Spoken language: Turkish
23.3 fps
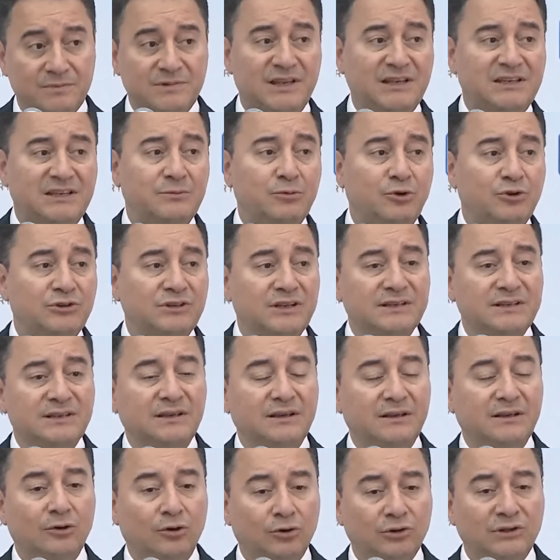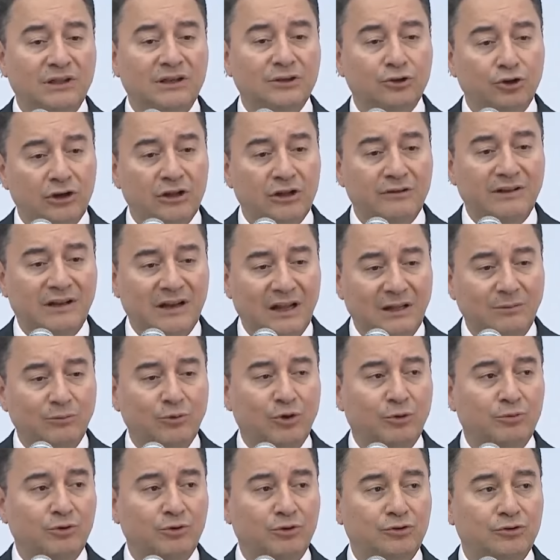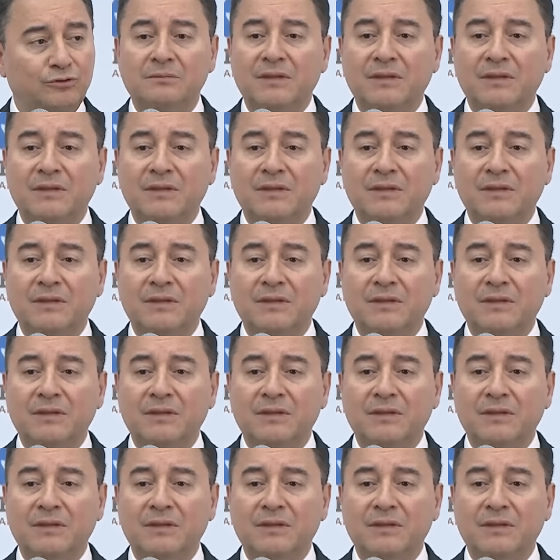seçim öncesi onları görevden almıyor muydu?